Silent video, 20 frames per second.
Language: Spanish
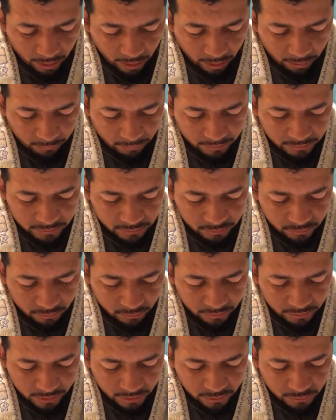a
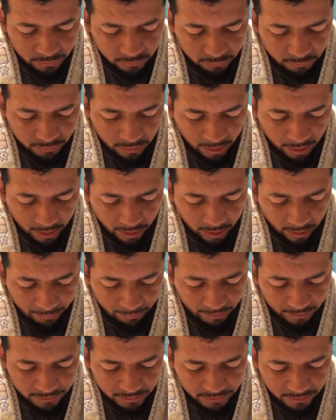nuestro Yeshua
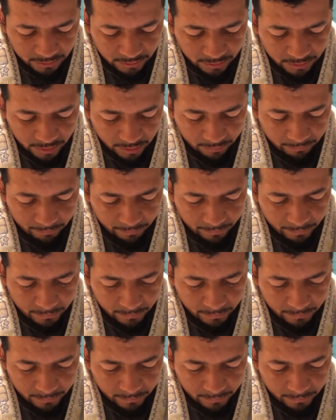Hamashiach.